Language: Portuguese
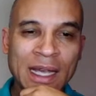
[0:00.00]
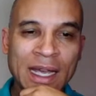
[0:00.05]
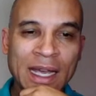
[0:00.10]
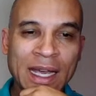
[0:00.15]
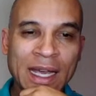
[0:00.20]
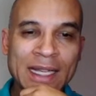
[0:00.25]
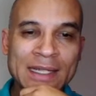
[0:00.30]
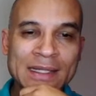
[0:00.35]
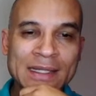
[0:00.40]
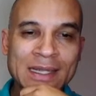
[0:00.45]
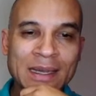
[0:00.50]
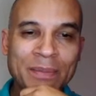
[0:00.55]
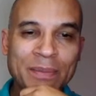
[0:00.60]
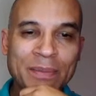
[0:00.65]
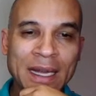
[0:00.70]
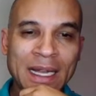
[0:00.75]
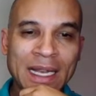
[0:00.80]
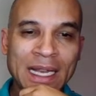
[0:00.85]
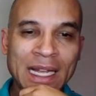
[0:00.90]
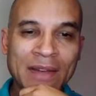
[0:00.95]
Essa
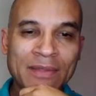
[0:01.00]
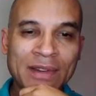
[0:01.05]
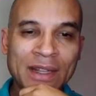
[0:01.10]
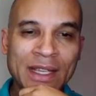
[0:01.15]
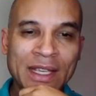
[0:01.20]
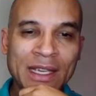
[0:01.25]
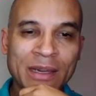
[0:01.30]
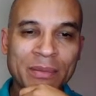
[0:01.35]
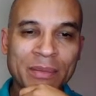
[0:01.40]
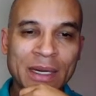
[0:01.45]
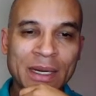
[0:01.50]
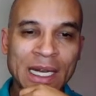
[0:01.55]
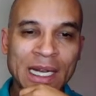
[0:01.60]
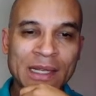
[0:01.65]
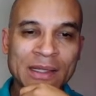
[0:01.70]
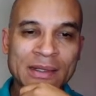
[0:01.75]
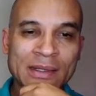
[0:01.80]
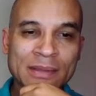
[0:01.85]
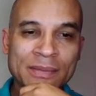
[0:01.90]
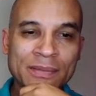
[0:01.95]
palavra
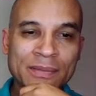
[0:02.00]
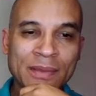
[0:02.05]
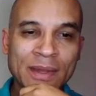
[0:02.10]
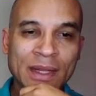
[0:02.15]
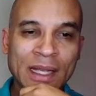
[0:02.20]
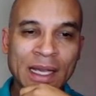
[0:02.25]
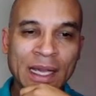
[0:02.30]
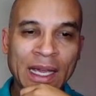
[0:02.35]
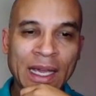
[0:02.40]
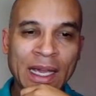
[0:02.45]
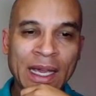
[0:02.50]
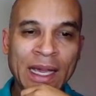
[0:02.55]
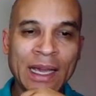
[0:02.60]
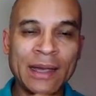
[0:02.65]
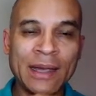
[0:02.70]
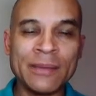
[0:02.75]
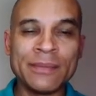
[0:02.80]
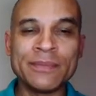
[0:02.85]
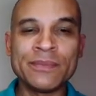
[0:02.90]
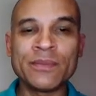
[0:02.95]
quebrados
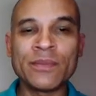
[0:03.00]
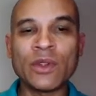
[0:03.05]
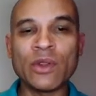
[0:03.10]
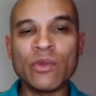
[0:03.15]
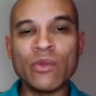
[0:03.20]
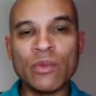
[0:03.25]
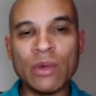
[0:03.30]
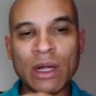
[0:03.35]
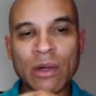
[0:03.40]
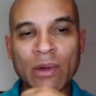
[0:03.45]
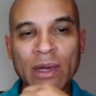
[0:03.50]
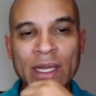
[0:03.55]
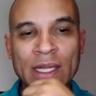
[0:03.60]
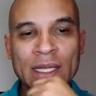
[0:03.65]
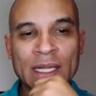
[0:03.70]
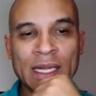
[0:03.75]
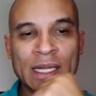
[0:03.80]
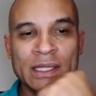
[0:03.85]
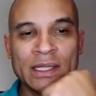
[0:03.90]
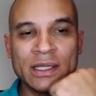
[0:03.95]
é uma
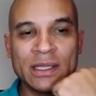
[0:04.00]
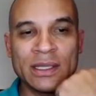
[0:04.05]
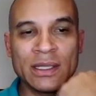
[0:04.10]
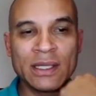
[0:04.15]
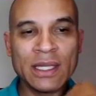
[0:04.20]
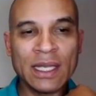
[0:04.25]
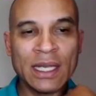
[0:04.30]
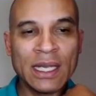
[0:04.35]
qualidade.